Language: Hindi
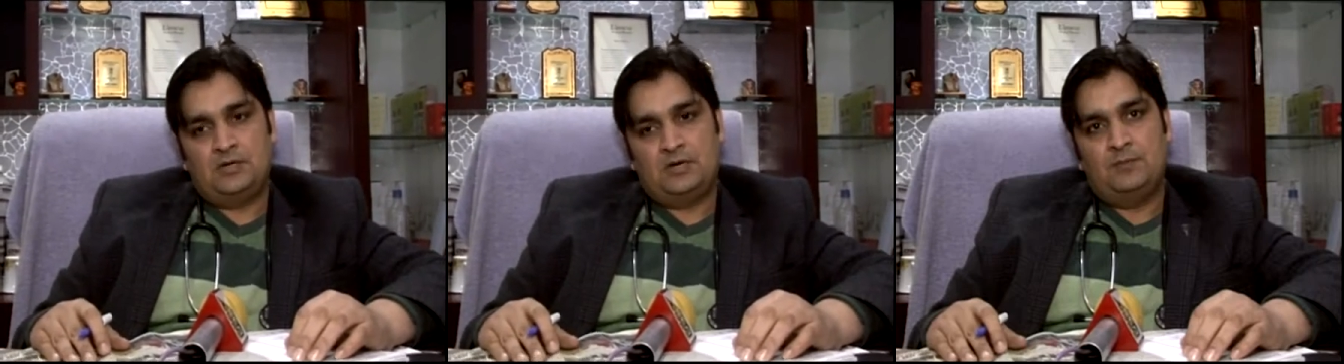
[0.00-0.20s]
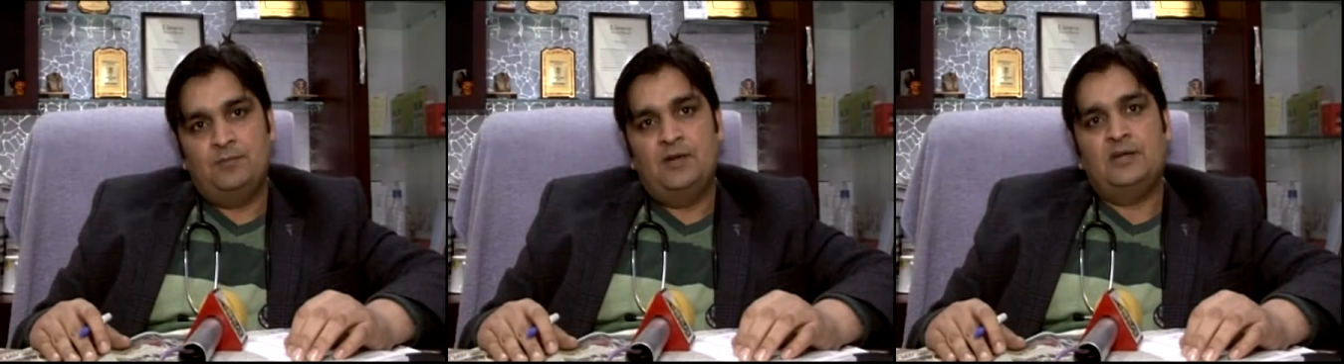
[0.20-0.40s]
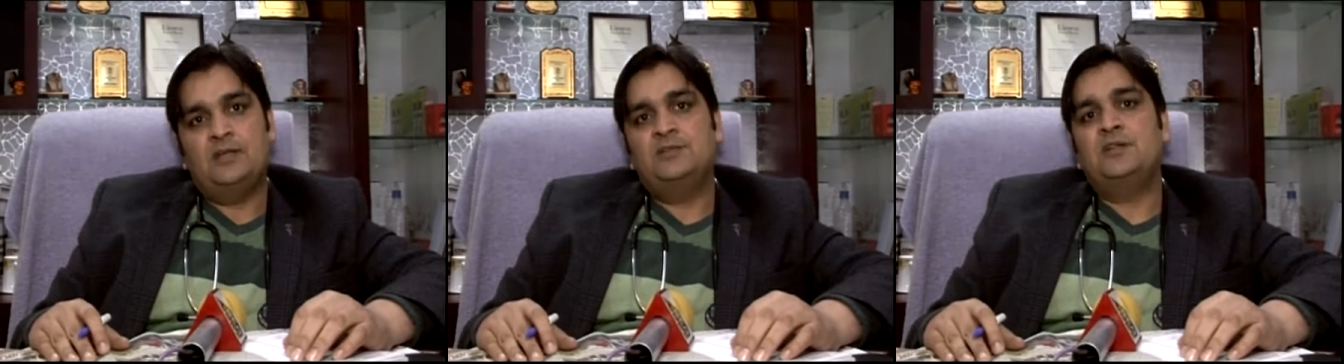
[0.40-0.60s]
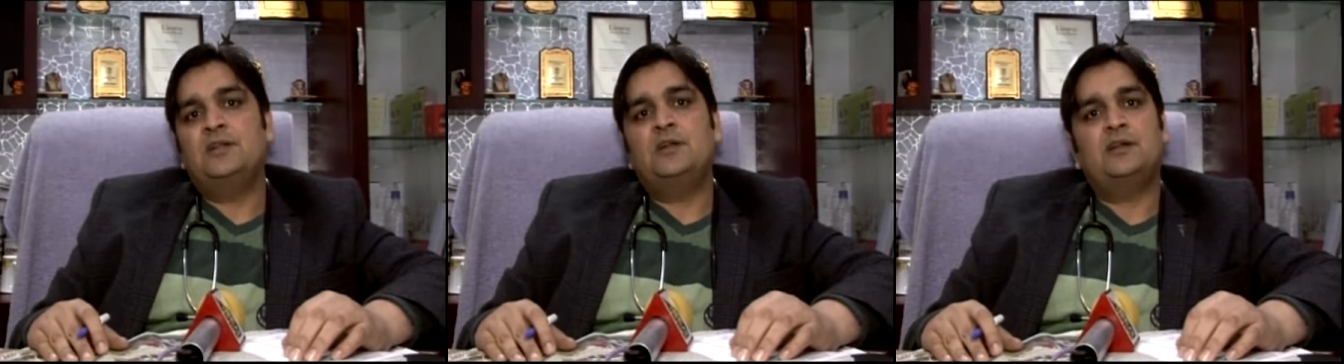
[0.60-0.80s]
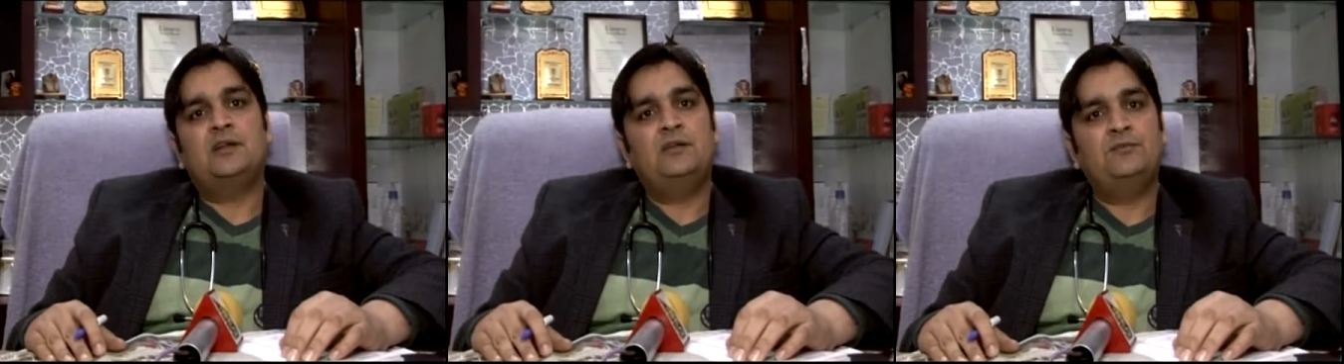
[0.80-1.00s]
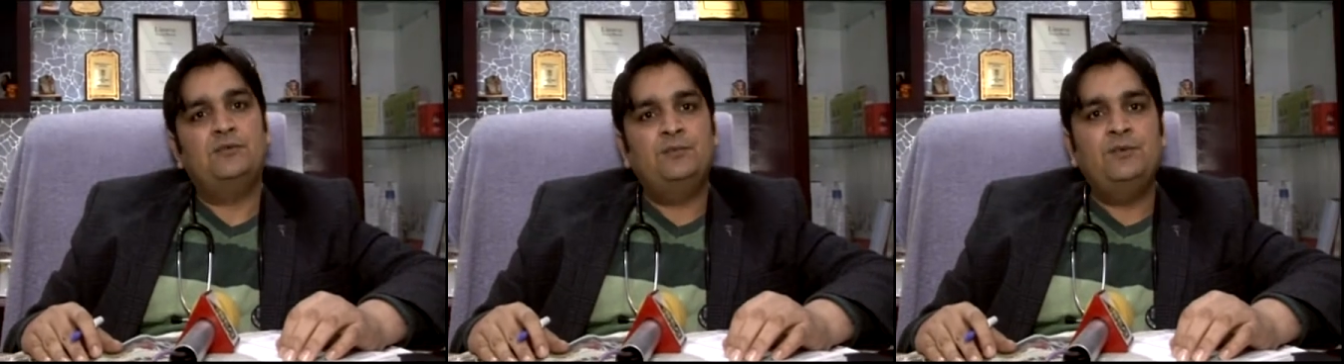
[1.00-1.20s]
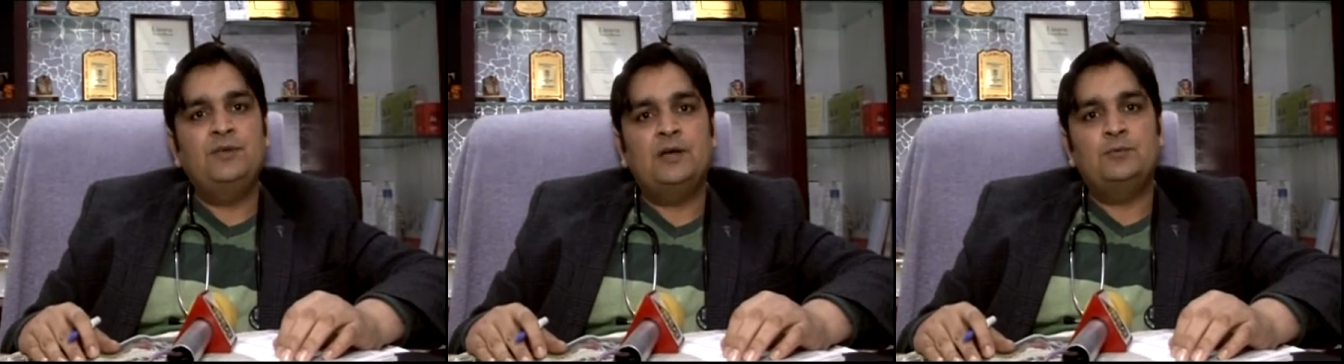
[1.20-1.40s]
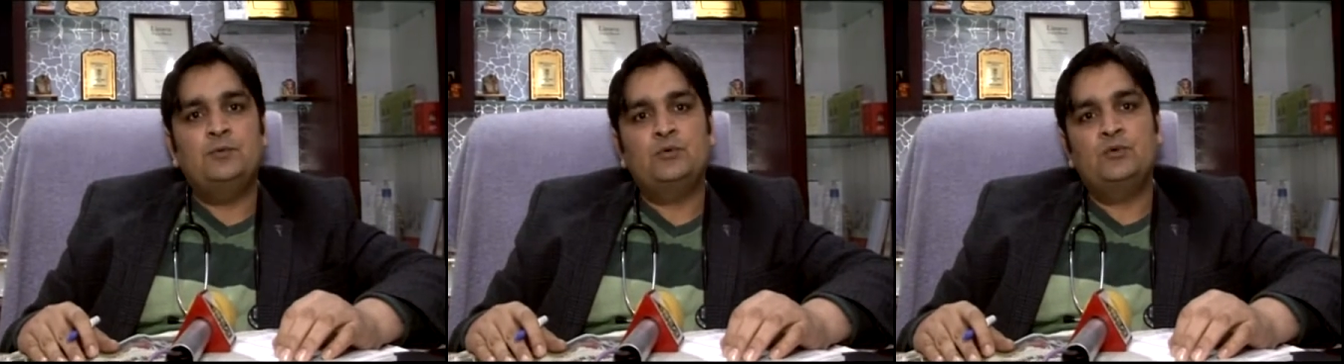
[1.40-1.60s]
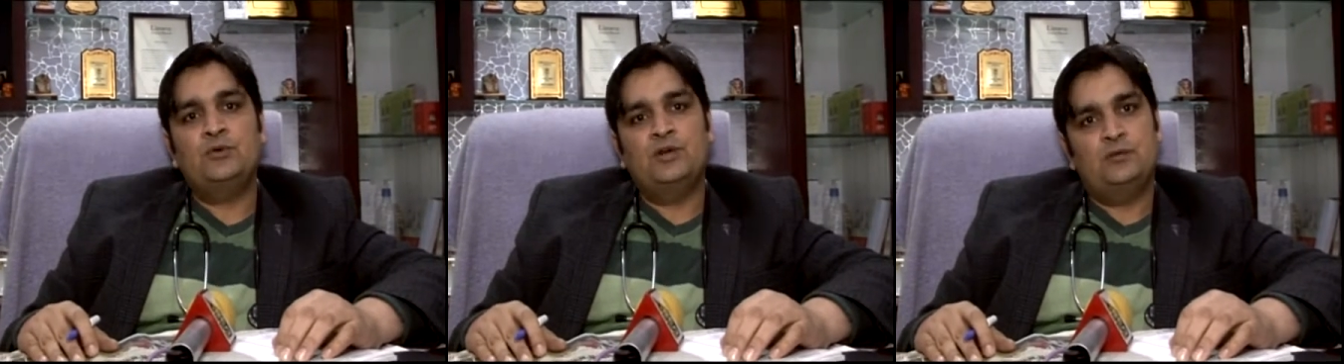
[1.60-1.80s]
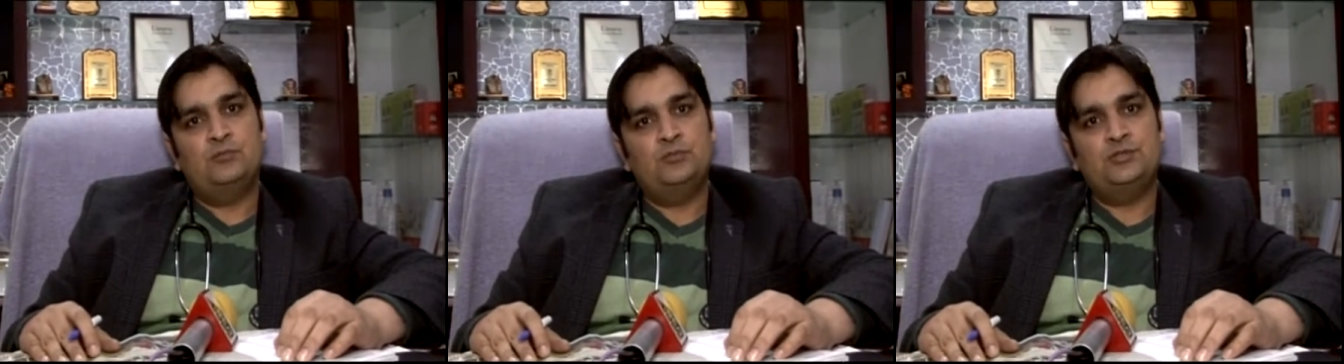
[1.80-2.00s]
कंबल के अंदर रख रहे हैं फिर भी आप उनको
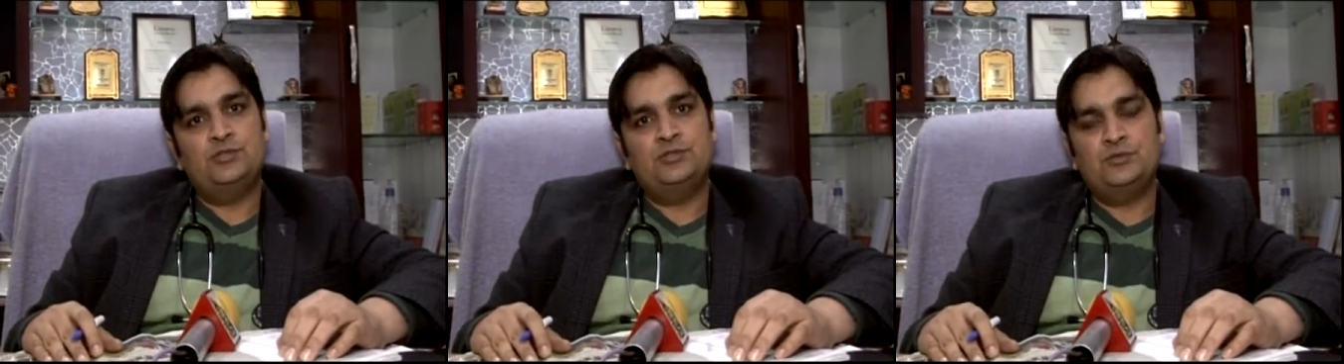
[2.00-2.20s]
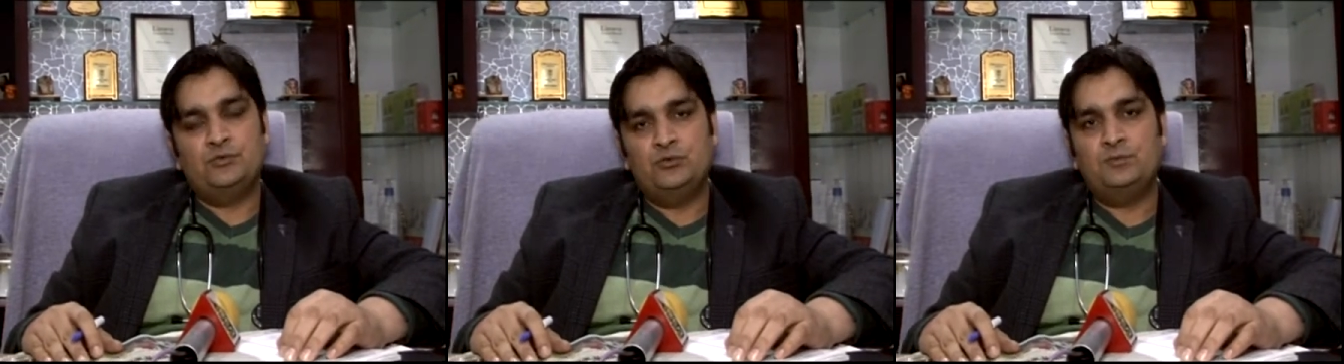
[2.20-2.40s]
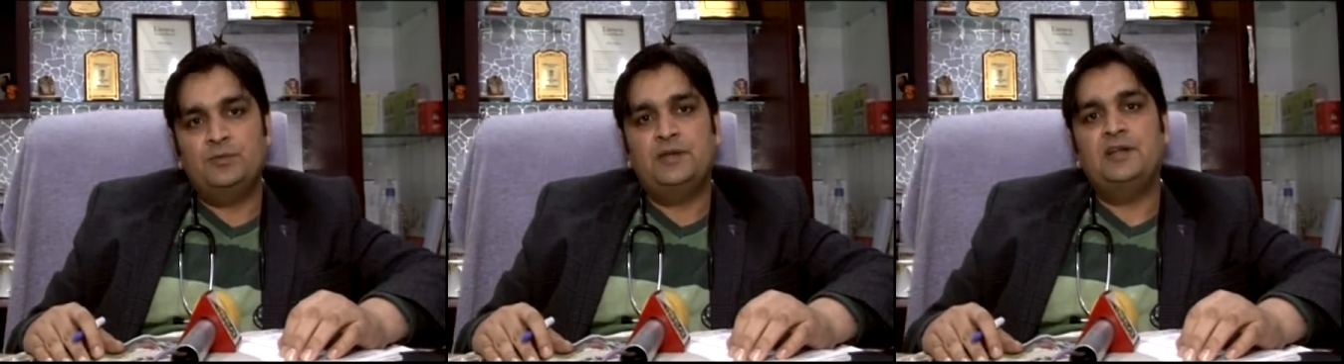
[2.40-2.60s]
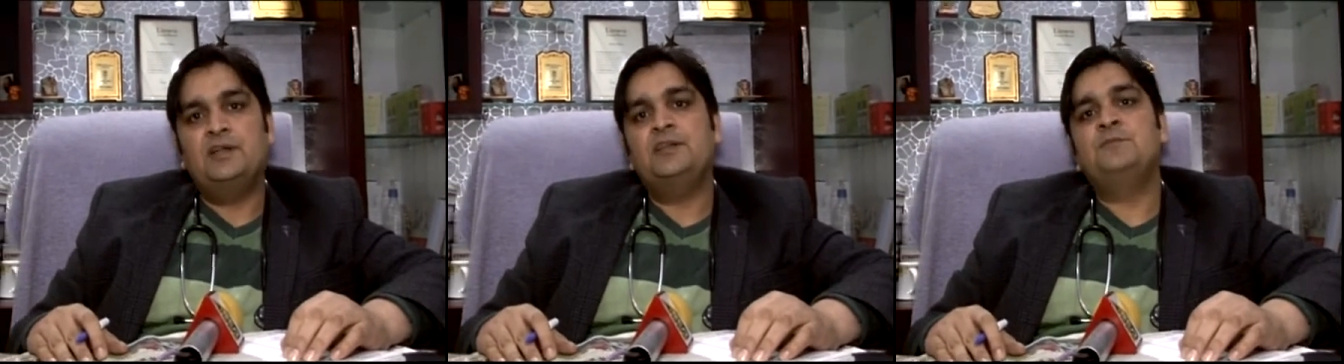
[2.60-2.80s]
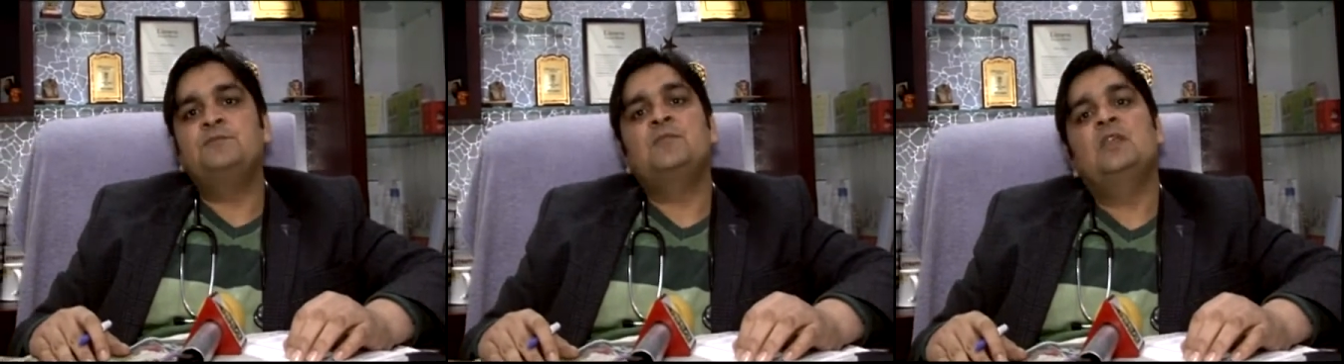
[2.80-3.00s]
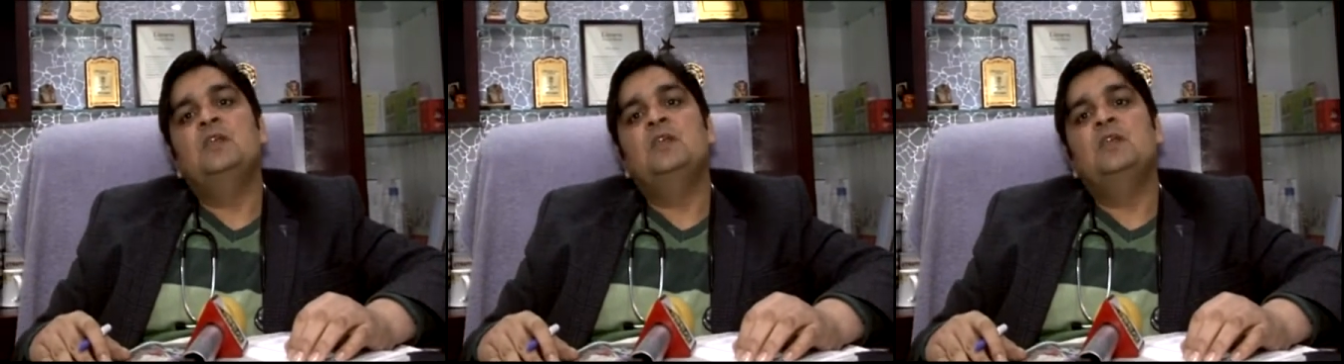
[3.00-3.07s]
गर्म मोजे ज़रूर पहनाएं